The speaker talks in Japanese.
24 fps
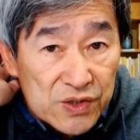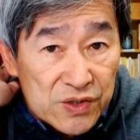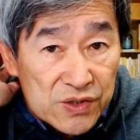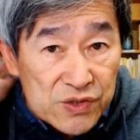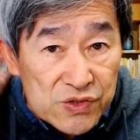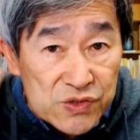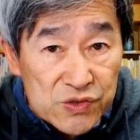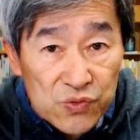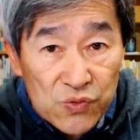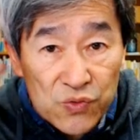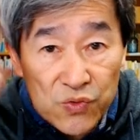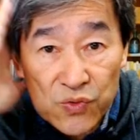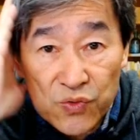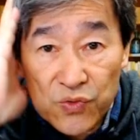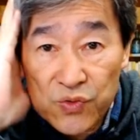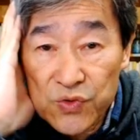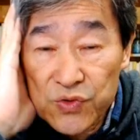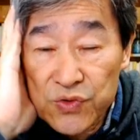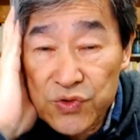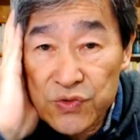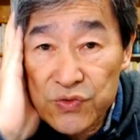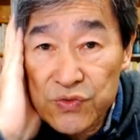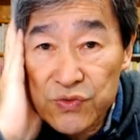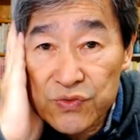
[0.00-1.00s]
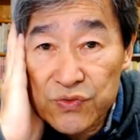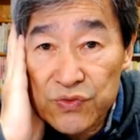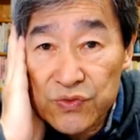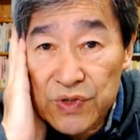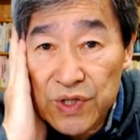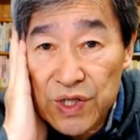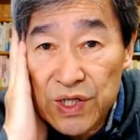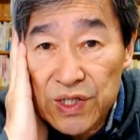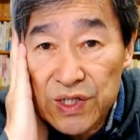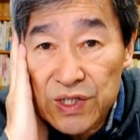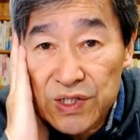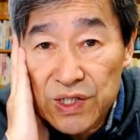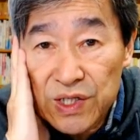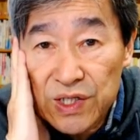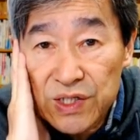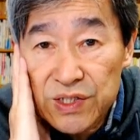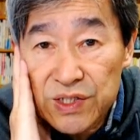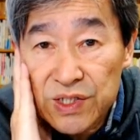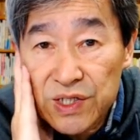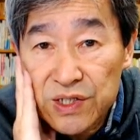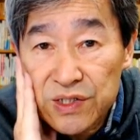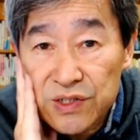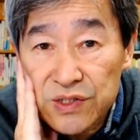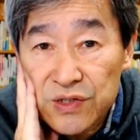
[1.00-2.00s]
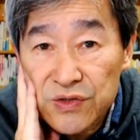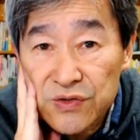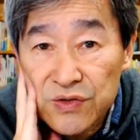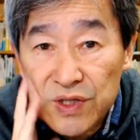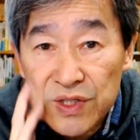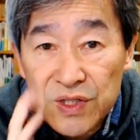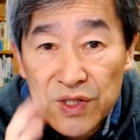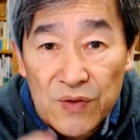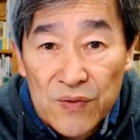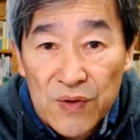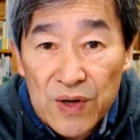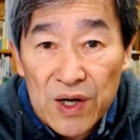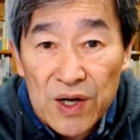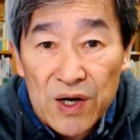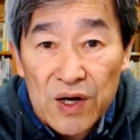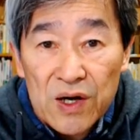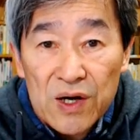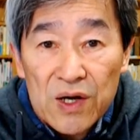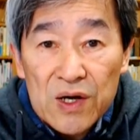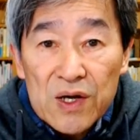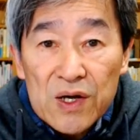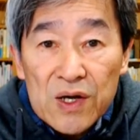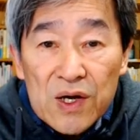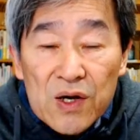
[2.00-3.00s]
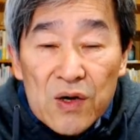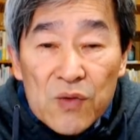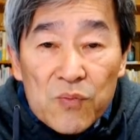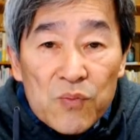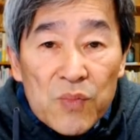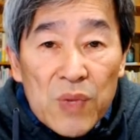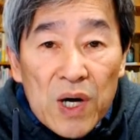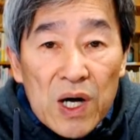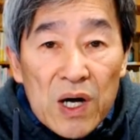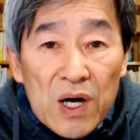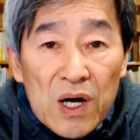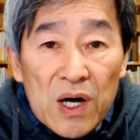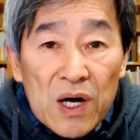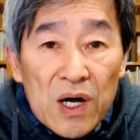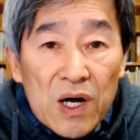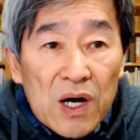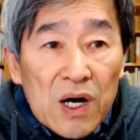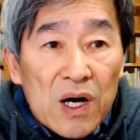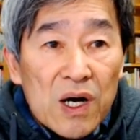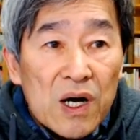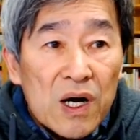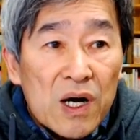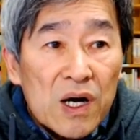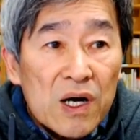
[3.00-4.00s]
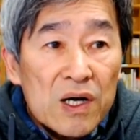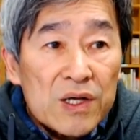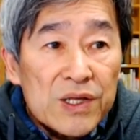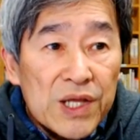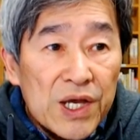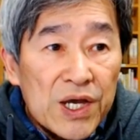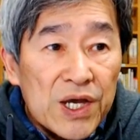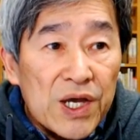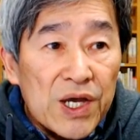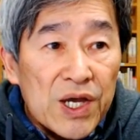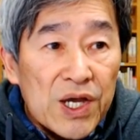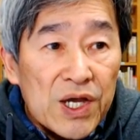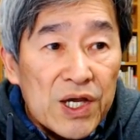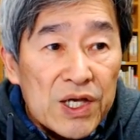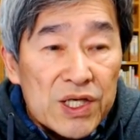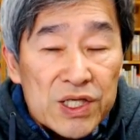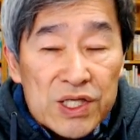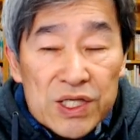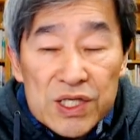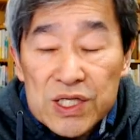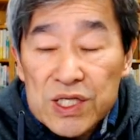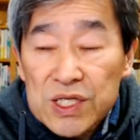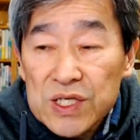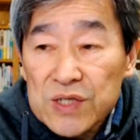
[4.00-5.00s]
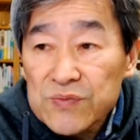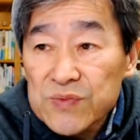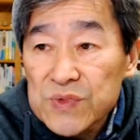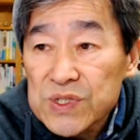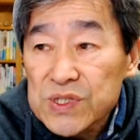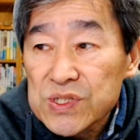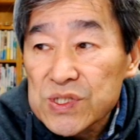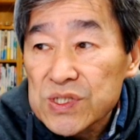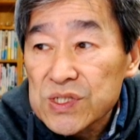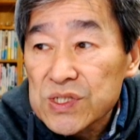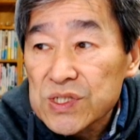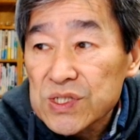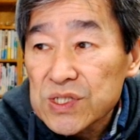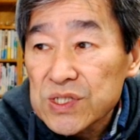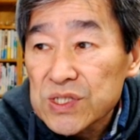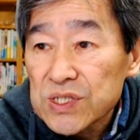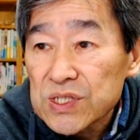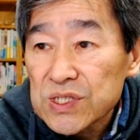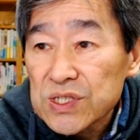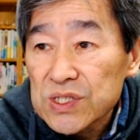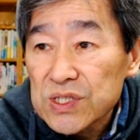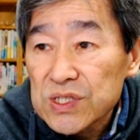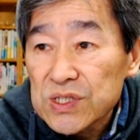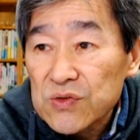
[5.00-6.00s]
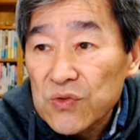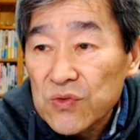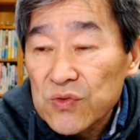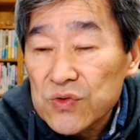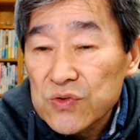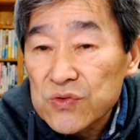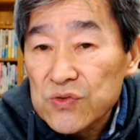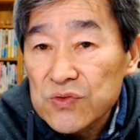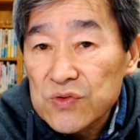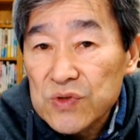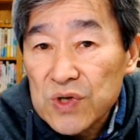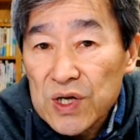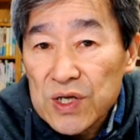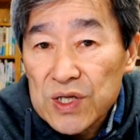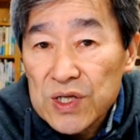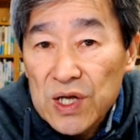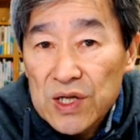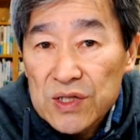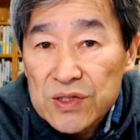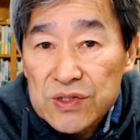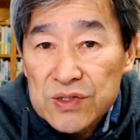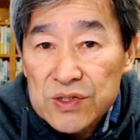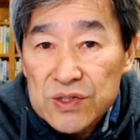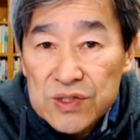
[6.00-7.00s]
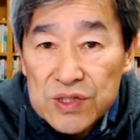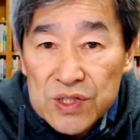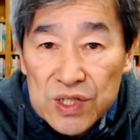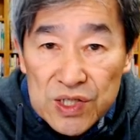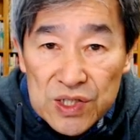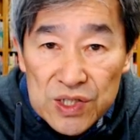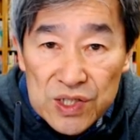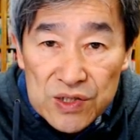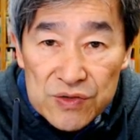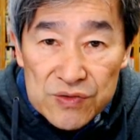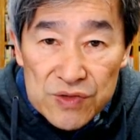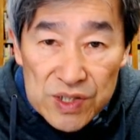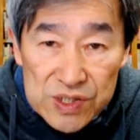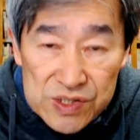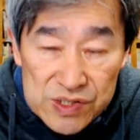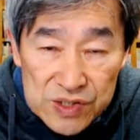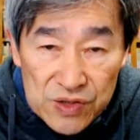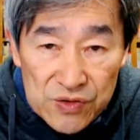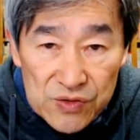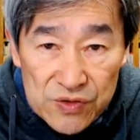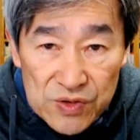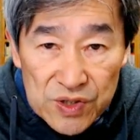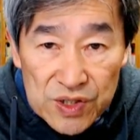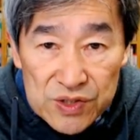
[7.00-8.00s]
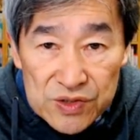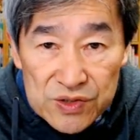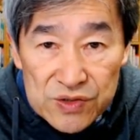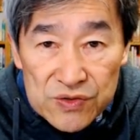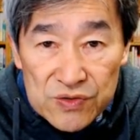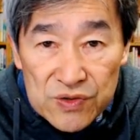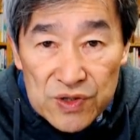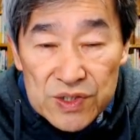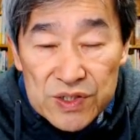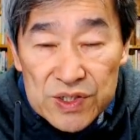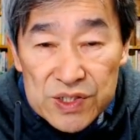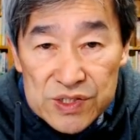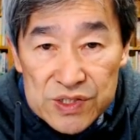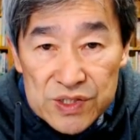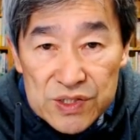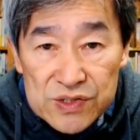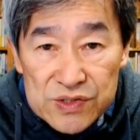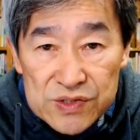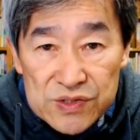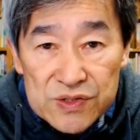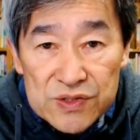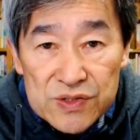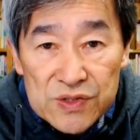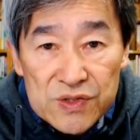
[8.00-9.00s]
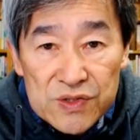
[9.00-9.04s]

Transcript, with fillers: そういう形態でやってる方は、まあね、厳しいというか、やっていけなくなっちゃうよねっていう話です。